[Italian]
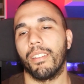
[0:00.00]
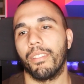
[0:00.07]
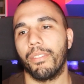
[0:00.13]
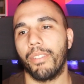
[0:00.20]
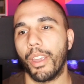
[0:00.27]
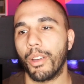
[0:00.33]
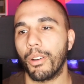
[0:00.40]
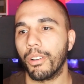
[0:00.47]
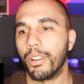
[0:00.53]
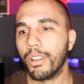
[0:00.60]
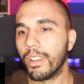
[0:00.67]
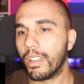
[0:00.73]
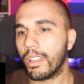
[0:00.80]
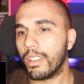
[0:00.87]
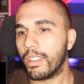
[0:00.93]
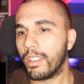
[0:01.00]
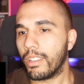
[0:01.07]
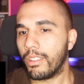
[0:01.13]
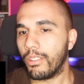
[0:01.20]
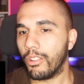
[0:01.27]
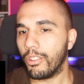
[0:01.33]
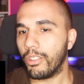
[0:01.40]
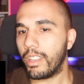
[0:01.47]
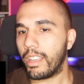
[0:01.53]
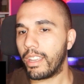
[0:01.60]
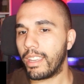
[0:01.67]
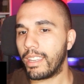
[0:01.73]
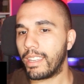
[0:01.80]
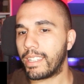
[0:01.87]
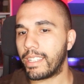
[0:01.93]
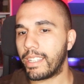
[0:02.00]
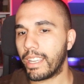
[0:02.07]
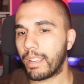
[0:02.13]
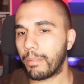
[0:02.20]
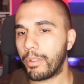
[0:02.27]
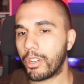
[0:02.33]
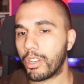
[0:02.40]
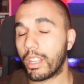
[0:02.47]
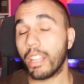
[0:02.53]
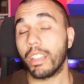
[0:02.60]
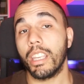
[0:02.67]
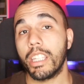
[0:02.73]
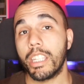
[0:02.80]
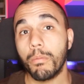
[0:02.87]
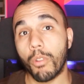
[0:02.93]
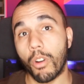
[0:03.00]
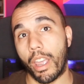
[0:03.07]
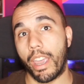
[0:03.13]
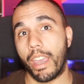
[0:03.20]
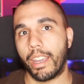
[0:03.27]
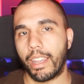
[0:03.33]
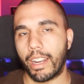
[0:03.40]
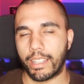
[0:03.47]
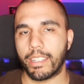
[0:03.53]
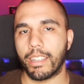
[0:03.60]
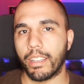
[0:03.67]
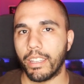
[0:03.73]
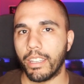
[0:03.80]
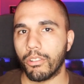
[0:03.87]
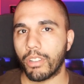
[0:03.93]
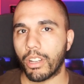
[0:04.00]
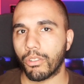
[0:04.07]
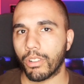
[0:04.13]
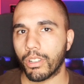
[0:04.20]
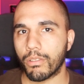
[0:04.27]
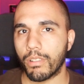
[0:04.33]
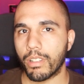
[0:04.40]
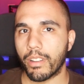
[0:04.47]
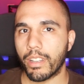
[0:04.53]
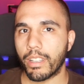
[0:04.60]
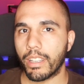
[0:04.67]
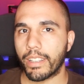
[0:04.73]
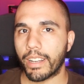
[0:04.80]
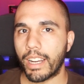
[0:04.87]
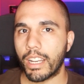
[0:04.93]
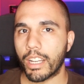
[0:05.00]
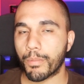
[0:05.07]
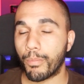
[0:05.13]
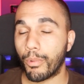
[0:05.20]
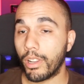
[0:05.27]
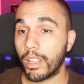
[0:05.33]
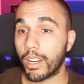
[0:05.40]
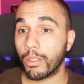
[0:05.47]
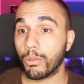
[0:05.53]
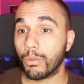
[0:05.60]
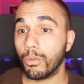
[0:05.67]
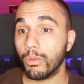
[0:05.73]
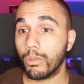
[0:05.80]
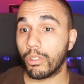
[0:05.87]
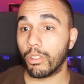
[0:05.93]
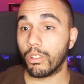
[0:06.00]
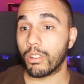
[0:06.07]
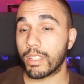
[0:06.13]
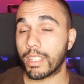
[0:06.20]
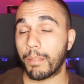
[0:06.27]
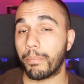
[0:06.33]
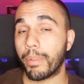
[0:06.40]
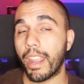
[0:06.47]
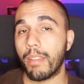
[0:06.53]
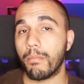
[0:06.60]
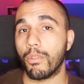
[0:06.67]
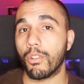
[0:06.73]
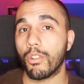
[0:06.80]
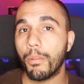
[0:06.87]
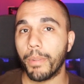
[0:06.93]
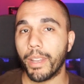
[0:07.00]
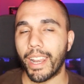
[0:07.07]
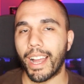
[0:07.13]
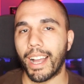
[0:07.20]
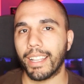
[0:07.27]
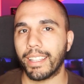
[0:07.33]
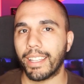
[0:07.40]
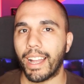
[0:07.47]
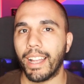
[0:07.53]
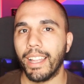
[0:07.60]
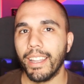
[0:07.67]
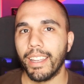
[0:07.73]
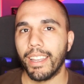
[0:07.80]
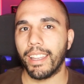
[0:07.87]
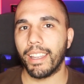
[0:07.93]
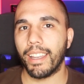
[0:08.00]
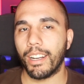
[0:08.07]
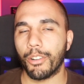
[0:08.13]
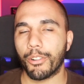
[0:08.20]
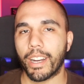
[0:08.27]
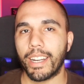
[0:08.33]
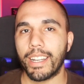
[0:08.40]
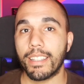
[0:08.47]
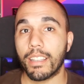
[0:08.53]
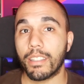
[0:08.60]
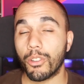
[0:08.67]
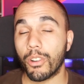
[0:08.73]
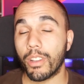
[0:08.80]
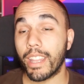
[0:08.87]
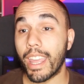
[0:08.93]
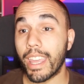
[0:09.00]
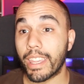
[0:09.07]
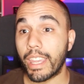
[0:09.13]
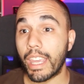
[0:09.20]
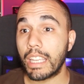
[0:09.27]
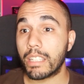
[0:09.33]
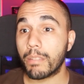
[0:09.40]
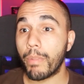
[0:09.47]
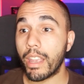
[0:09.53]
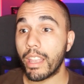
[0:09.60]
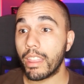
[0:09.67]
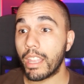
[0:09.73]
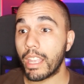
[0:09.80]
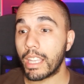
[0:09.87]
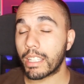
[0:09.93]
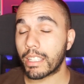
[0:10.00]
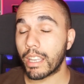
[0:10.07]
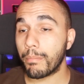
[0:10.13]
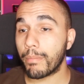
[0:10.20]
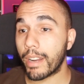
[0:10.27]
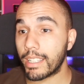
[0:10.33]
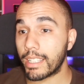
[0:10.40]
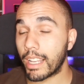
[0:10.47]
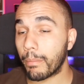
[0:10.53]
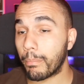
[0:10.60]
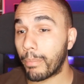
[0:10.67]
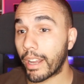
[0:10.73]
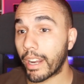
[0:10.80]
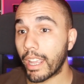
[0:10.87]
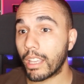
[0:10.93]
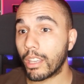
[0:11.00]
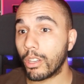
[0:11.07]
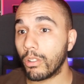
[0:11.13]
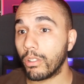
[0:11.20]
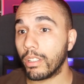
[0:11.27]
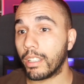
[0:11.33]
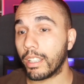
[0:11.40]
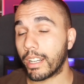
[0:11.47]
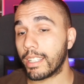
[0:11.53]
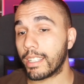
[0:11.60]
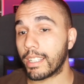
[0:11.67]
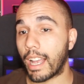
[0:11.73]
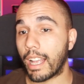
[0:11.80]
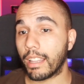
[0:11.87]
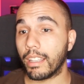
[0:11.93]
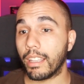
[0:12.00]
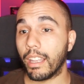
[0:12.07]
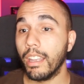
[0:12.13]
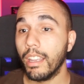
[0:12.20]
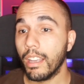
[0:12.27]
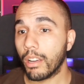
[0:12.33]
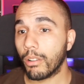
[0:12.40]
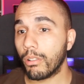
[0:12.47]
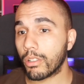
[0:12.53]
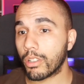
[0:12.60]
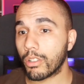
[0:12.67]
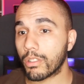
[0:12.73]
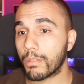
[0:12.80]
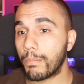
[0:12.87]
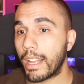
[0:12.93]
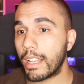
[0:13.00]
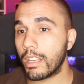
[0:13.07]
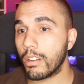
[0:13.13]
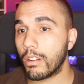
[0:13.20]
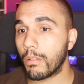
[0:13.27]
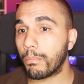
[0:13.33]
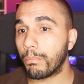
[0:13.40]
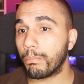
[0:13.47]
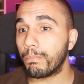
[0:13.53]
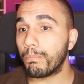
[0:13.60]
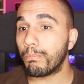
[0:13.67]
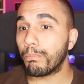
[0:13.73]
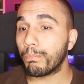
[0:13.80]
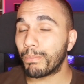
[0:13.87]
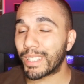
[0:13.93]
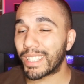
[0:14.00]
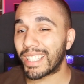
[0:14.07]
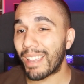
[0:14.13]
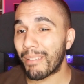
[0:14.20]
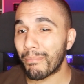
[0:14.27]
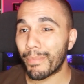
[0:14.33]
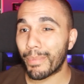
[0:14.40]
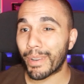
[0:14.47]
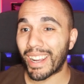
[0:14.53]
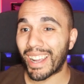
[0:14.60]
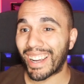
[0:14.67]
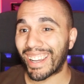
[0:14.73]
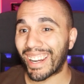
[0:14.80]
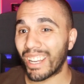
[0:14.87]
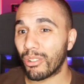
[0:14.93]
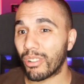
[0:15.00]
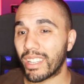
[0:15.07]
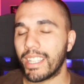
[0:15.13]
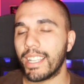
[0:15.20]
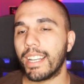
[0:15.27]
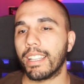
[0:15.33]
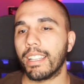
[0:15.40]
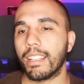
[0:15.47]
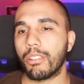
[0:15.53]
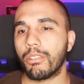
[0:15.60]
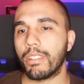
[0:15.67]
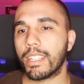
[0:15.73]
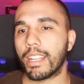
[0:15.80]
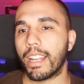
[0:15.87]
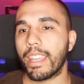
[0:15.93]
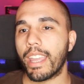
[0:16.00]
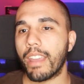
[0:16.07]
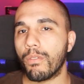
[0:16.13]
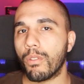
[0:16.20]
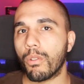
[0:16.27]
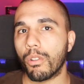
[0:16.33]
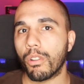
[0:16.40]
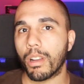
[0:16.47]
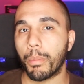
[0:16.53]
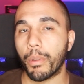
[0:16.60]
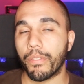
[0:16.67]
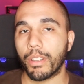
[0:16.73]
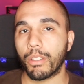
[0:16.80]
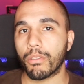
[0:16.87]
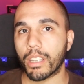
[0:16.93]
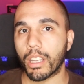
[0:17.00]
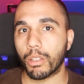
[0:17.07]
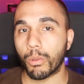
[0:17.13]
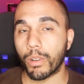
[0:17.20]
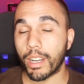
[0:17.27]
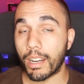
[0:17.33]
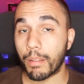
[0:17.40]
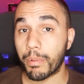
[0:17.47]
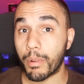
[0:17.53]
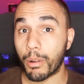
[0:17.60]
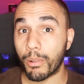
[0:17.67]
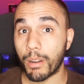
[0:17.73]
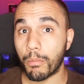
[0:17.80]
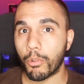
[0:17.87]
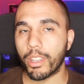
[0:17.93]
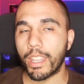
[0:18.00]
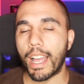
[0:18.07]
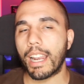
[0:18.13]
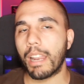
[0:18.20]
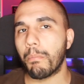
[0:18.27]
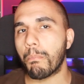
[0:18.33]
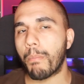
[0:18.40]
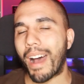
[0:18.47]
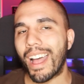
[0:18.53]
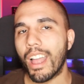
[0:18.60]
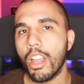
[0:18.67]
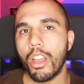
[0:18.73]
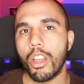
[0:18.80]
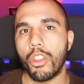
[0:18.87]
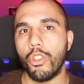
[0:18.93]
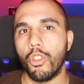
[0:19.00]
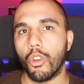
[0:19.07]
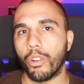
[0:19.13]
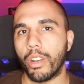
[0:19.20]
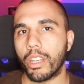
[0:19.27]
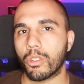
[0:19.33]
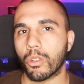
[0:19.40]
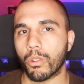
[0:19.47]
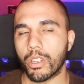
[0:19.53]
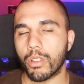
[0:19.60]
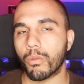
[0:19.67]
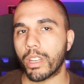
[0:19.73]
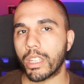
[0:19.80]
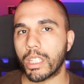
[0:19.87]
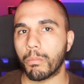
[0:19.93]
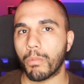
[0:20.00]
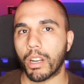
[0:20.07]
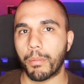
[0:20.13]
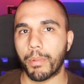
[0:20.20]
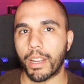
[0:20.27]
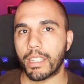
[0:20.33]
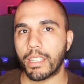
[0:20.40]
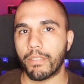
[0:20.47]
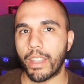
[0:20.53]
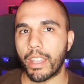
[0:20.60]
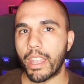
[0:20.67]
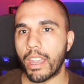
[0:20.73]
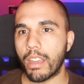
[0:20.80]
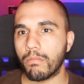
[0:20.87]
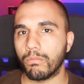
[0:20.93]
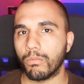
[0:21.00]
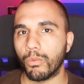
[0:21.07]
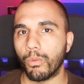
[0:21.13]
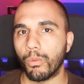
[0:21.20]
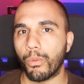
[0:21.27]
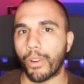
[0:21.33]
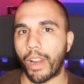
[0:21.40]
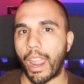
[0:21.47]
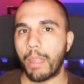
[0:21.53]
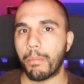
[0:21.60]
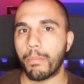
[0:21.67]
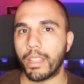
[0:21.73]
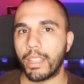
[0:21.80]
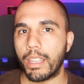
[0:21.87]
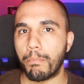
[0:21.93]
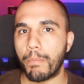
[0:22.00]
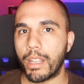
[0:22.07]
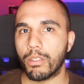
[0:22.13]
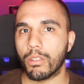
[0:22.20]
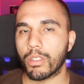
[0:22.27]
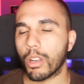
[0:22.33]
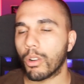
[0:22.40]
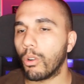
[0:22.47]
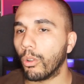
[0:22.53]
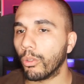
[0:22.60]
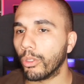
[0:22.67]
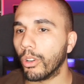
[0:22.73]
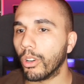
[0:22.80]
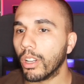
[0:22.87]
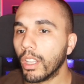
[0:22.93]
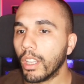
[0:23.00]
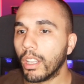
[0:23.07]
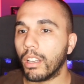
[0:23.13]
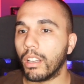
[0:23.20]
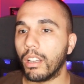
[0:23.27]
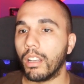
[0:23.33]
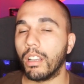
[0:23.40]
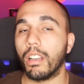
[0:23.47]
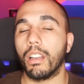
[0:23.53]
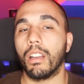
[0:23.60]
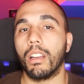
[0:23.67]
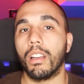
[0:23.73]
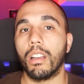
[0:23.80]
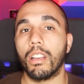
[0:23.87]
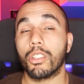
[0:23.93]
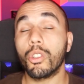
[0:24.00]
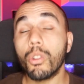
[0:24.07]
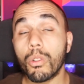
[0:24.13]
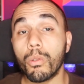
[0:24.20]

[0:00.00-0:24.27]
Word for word: Figo. Non eh, si capisce tantissimo e grazie a Dio, dato che solitamente i trailer spoileranno tutto, sapremo com'è nata eh, l'organizzazione dei Kingsmen. Sembra essere parecchio interessante. Quello, se non sbaglio, sembra, credo che sia l'attentato di Sarajevo quello che poi ha fatto scaturire la prima guerra mondiale, ma non ne sono sicurissimo anche perché si vede un frame di mezzo secondo. Eh, sono